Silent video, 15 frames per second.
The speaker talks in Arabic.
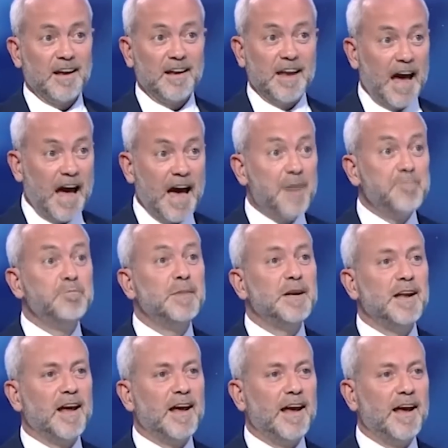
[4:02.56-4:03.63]
الأهم
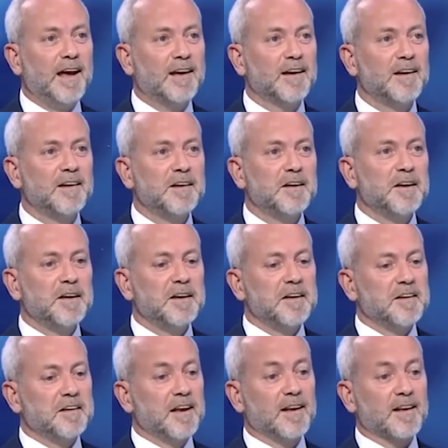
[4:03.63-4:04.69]
من هيك
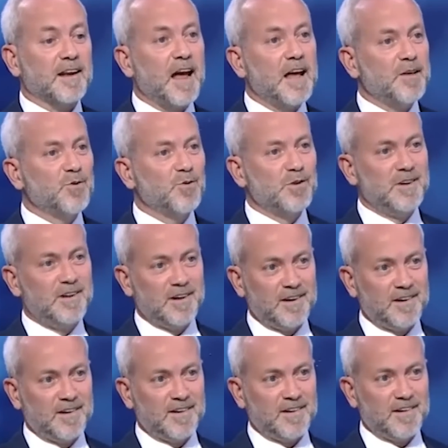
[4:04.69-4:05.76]
كل رأيهم
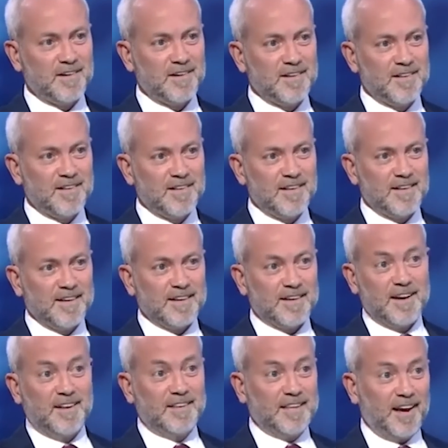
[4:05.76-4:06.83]

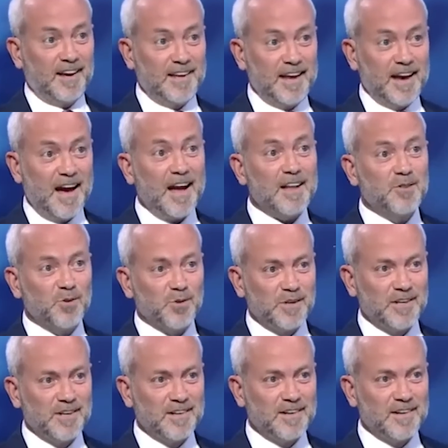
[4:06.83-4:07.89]
كل
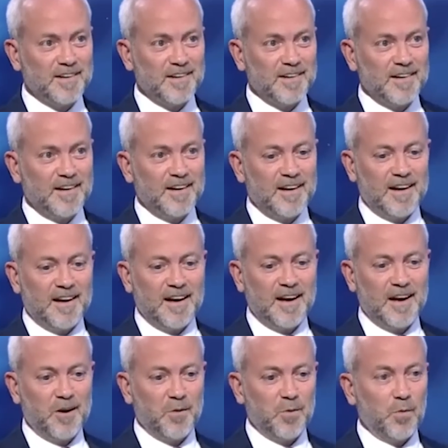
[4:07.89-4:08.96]
تعليقاتهم
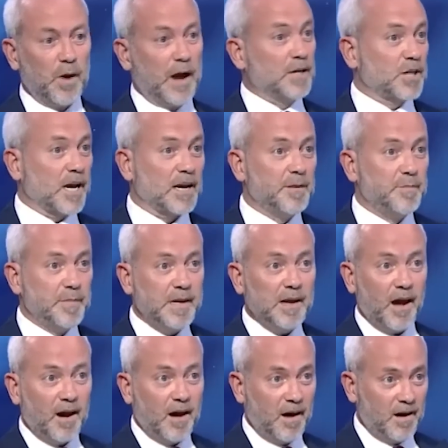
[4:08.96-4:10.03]
آه، وهي شغله
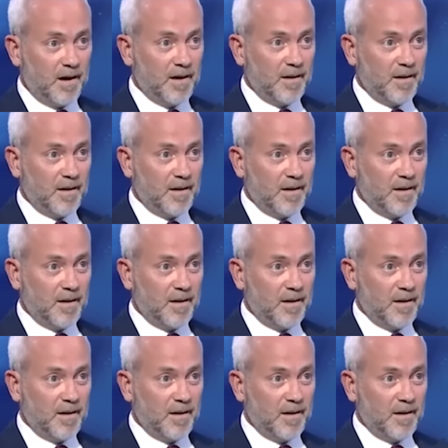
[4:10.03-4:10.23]
منيحه